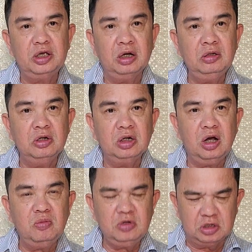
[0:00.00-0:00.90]
vẫn
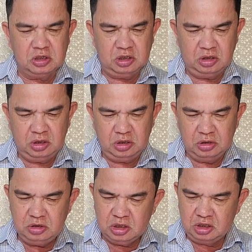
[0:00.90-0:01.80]
được ông Cường
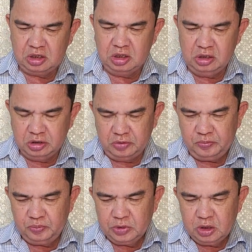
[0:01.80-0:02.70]
giữ gìn kỹ
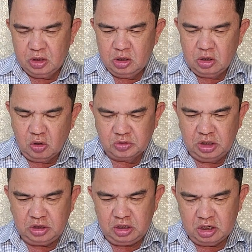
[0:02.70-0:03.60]
lưỡng.
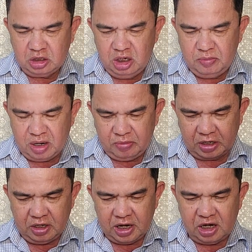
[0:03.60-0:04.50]
Hồ sơ thể hiện đêm
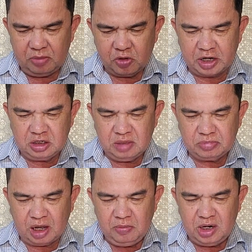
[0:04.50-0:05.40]
27 tháng 2 năm
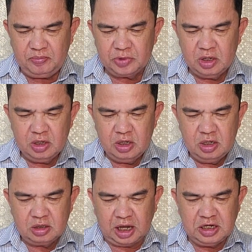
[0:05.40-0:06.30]
1985
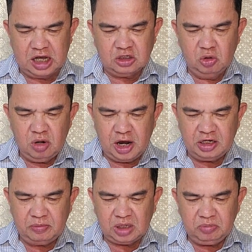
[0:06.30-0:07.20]
tại nhà số
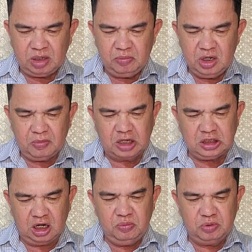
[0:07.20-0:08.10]
288B
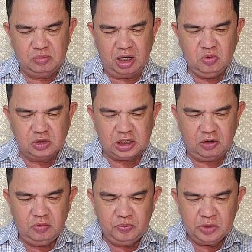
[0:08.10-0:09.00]
Bãi Sậy, phường 7, quận
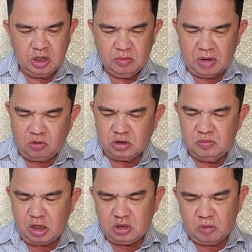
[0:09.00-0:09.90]
6. Báo
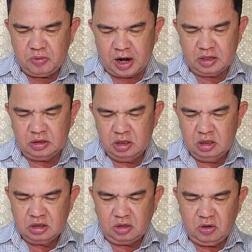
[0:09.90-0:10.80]
tin mất trộm vàng,
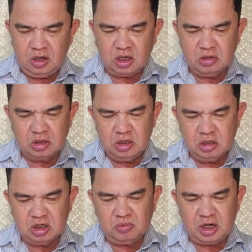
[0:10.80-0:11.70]
sau đó lần lượt
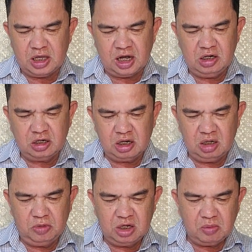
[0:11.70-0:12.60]
những người trong căn nhà liền
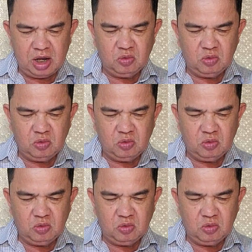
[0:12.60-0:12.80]
kề bị